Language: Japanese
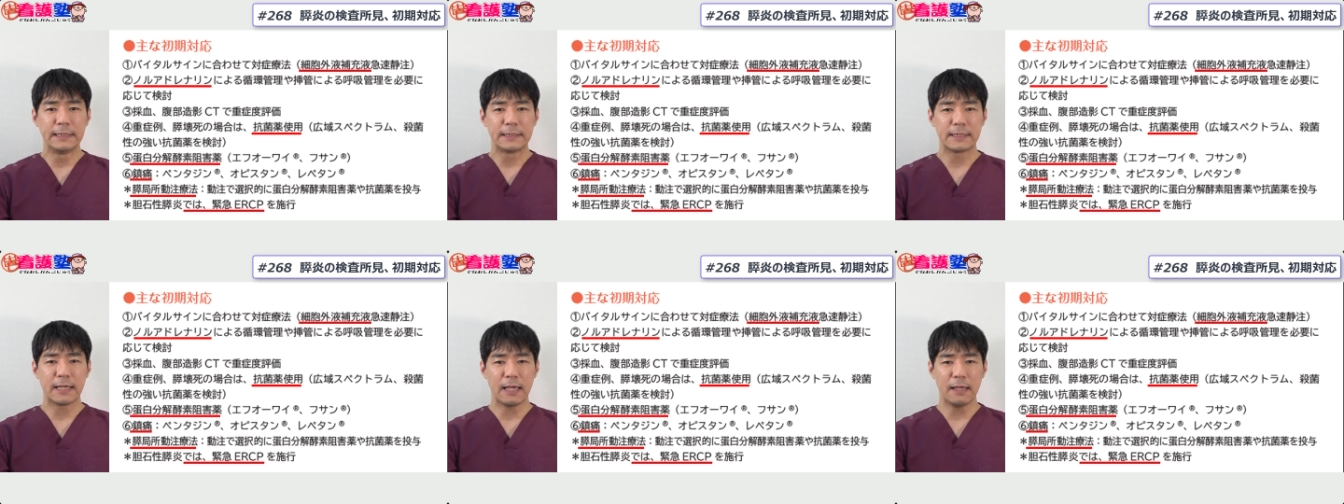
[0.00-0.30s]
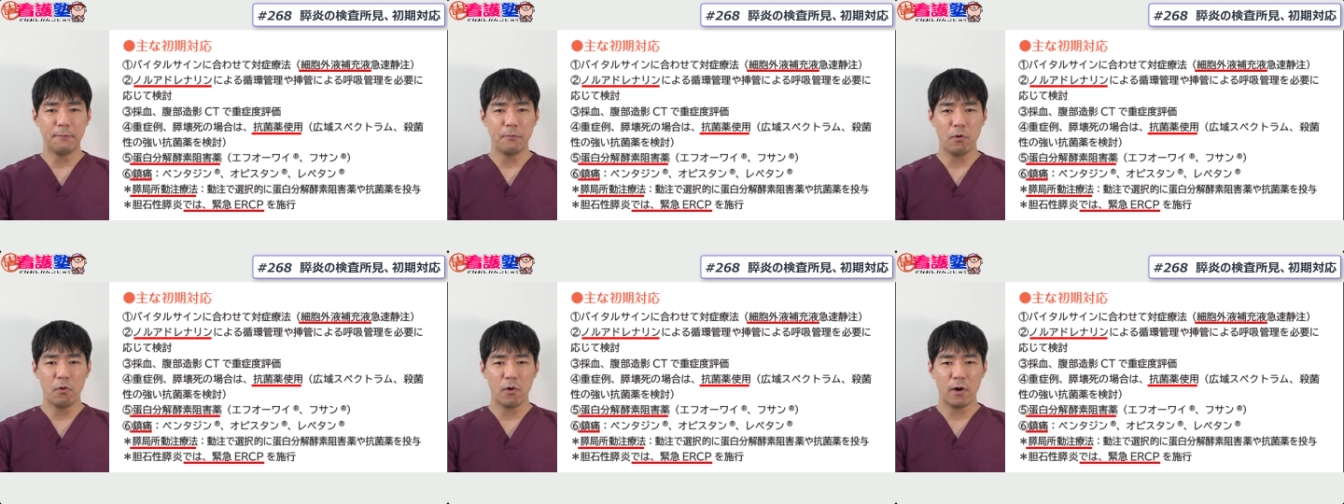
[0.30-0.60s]

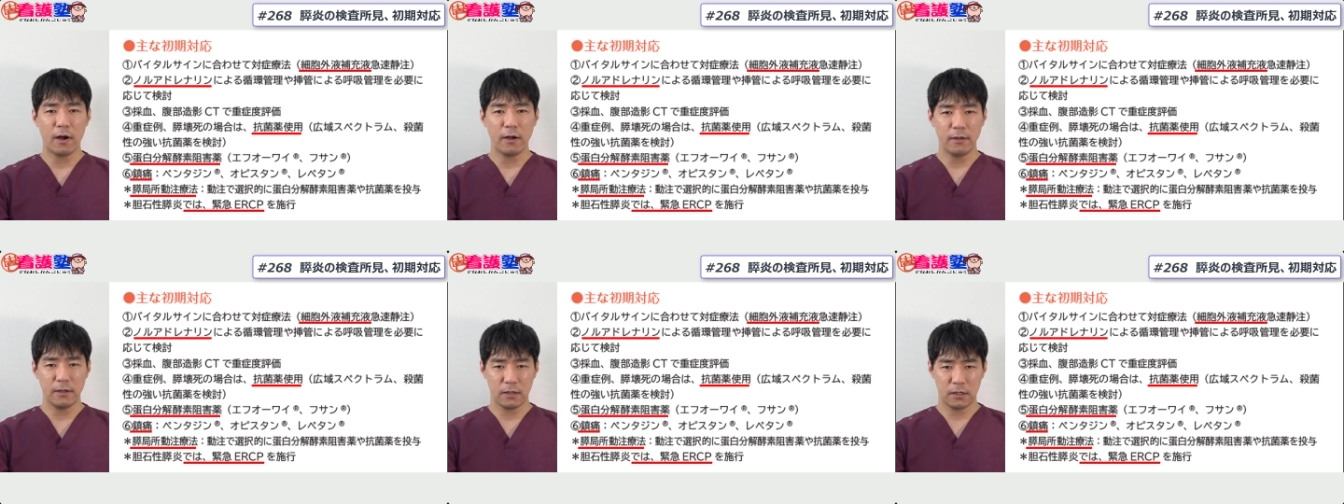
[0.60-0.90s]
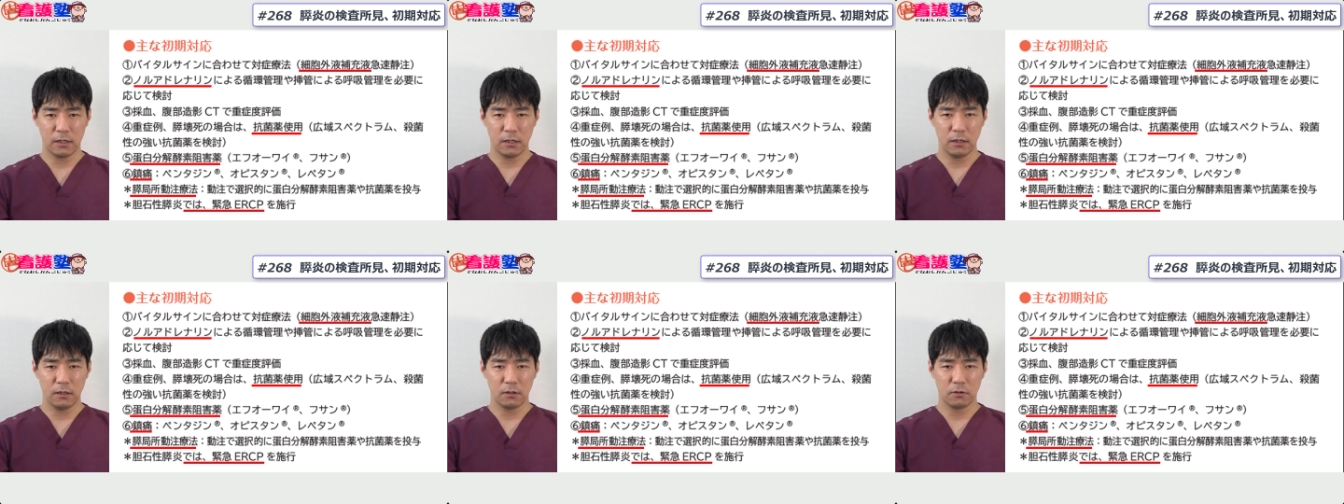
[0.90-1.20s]
細胞外
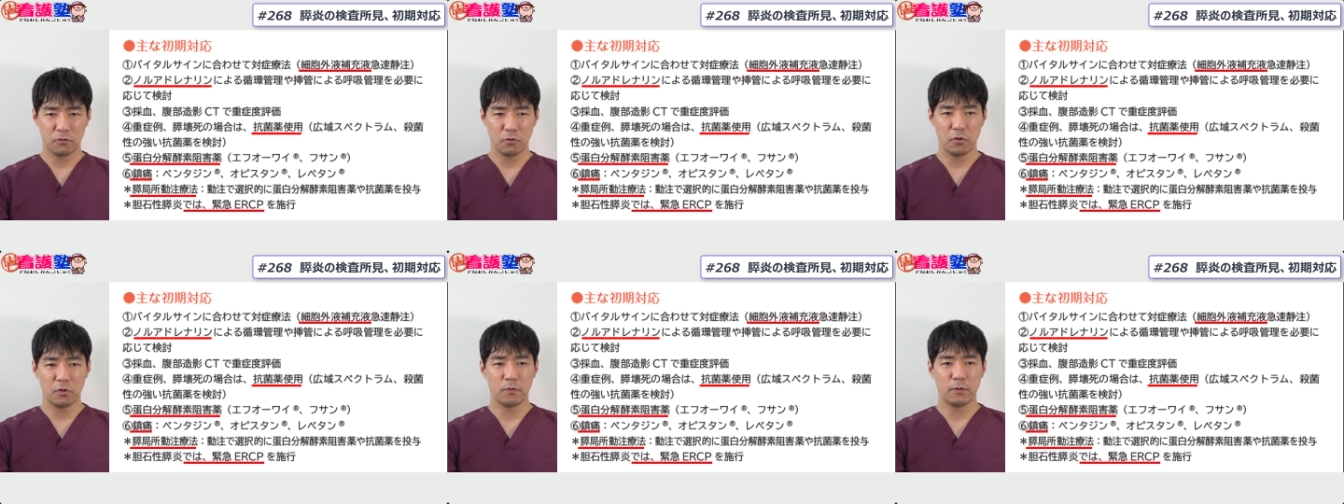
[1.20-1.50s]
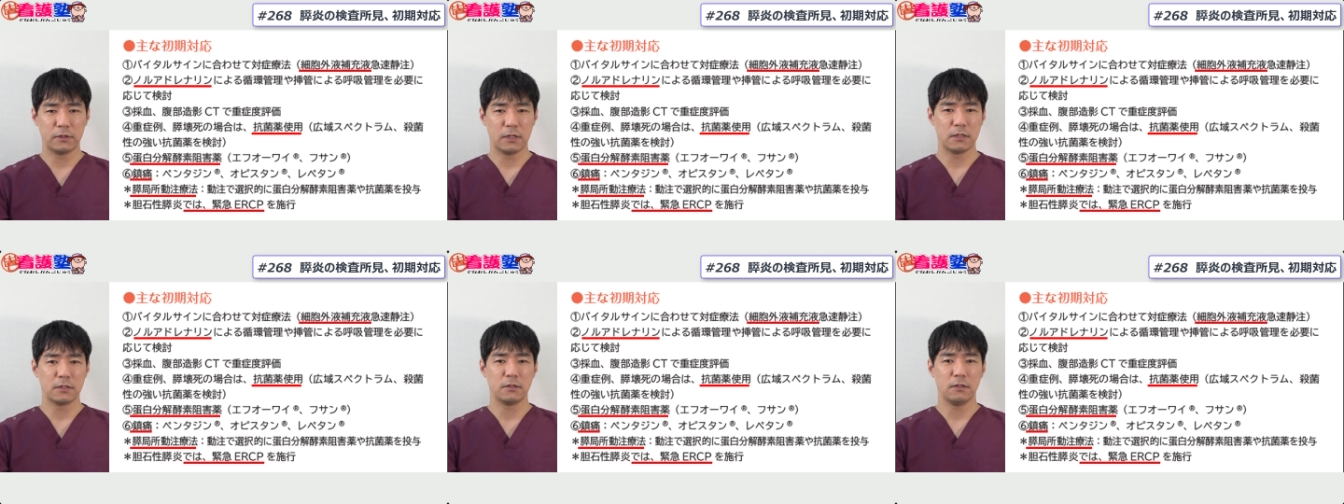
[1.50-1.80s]
液というの
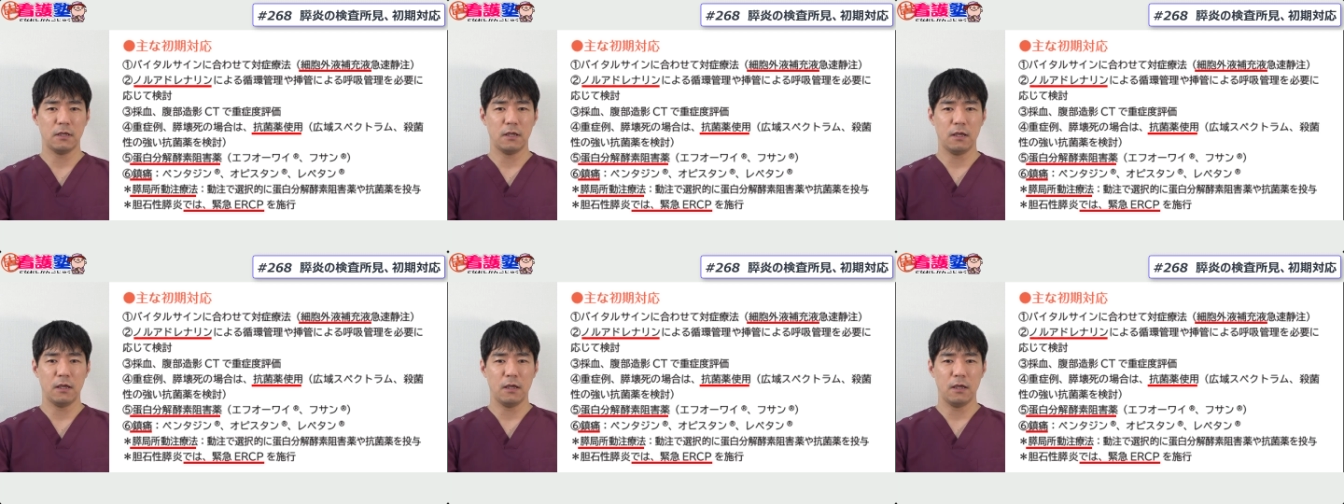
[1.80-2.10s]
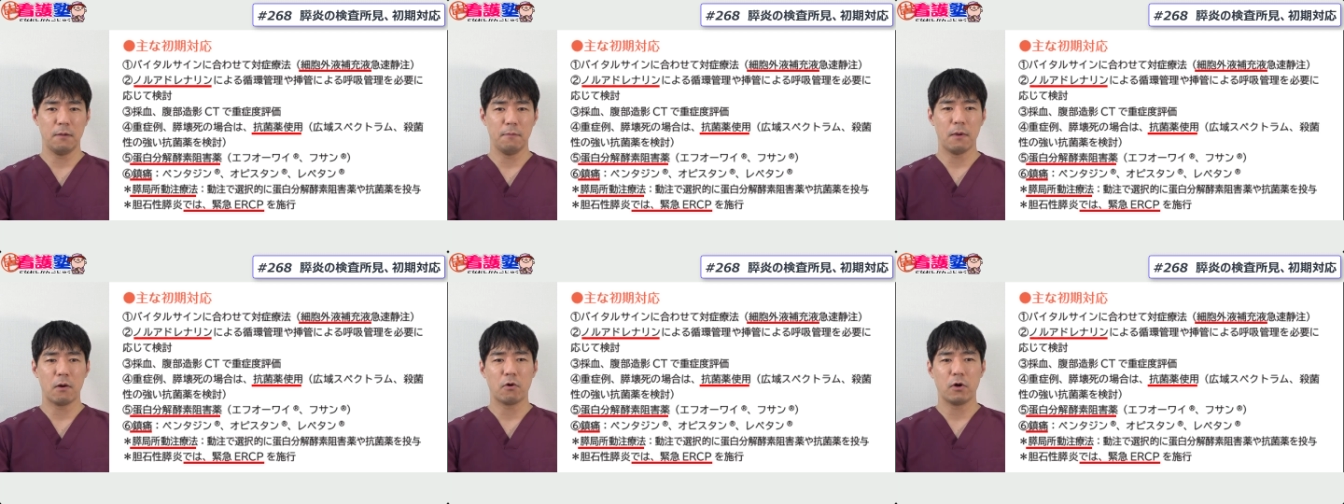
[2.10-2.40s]
はです
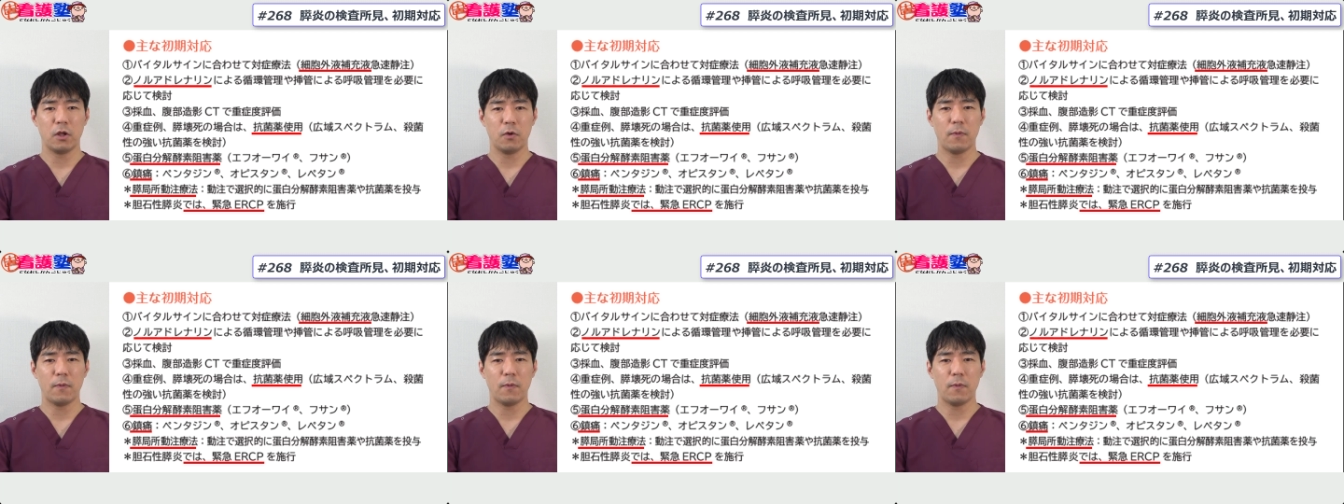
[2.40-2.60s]
ね、まあ、これ